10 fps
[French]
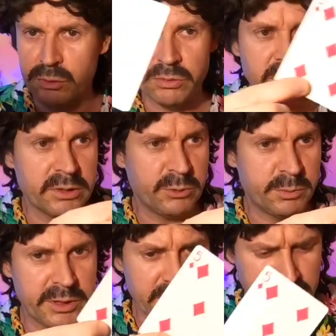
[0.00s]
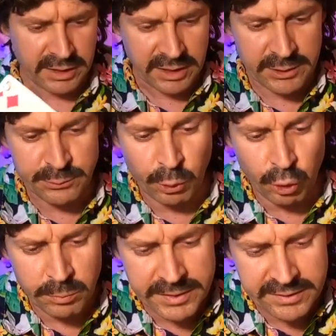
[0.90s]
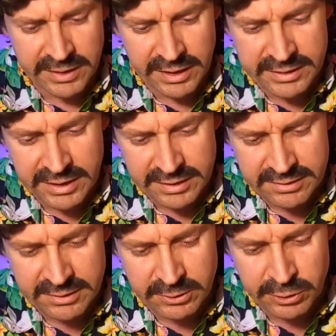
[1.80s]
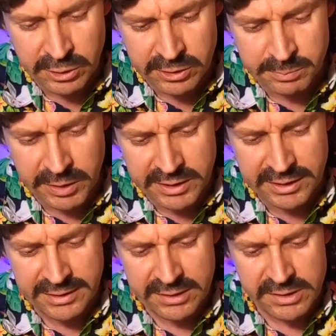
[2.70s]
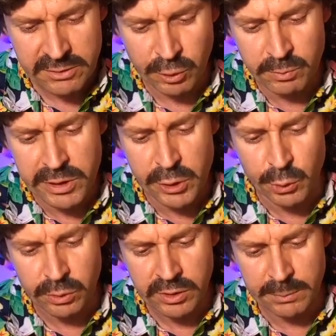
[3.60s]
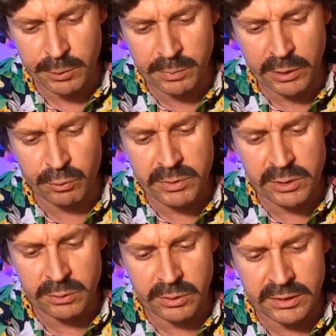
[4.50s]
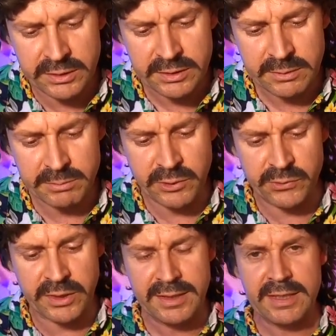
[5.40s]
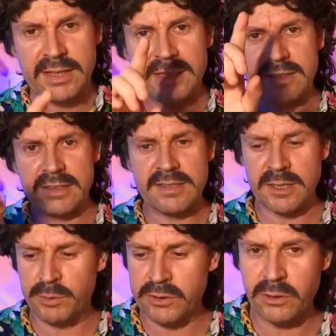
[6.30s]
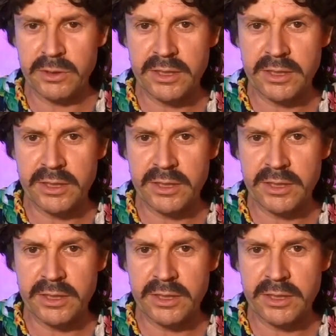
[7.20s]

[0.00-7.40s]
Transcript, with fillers: monde, hein, youpi, et vous remettez la carte dans le paquet, au milieu, à peu près au milieu, hein Parfait. Et là, très important,